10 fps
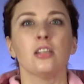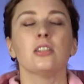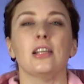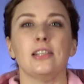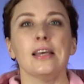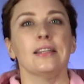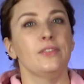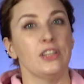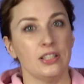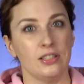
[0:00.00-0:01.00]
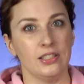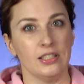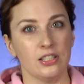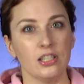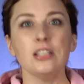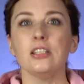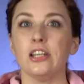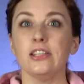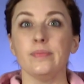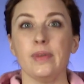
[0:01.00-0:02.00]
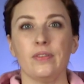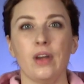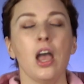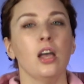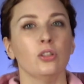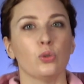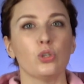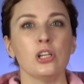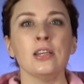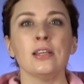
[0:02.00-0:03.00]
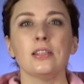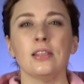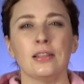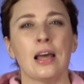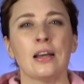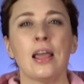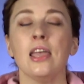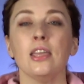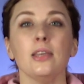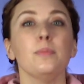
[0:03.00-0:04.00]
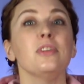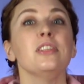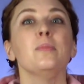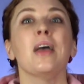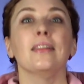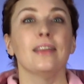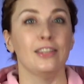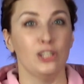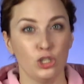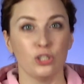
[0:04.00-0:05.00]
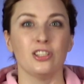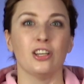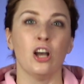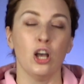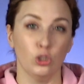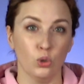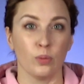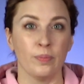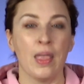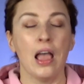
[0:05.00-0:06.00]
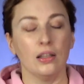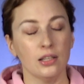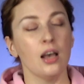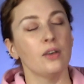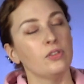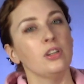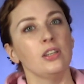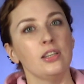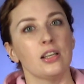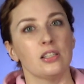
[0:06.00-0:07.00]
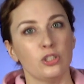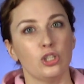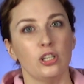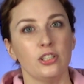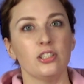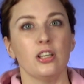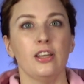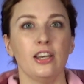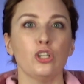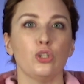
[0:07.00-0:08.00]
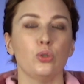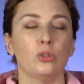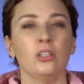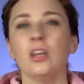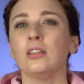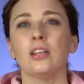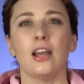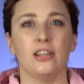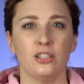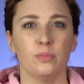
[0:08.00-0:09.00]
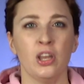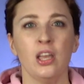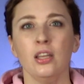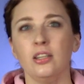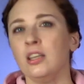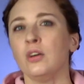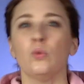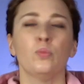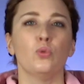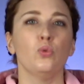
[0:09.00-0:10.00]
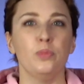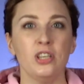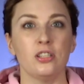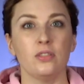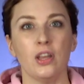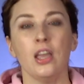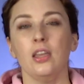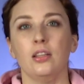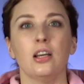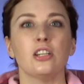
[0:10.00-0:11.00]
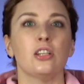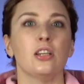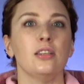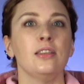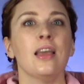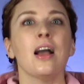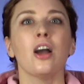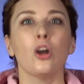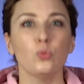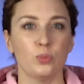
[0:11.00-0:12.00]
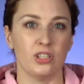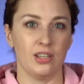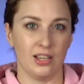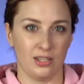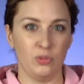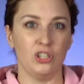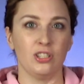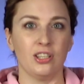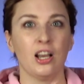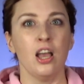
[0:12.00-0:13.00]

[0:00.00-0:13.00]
Статья 236, часть 1. Нарушение санитарно-эпидемиологических норм. Да, вы не ослышались. Речь идет не о терроризме, не об убийстве и даже не о коррупции космических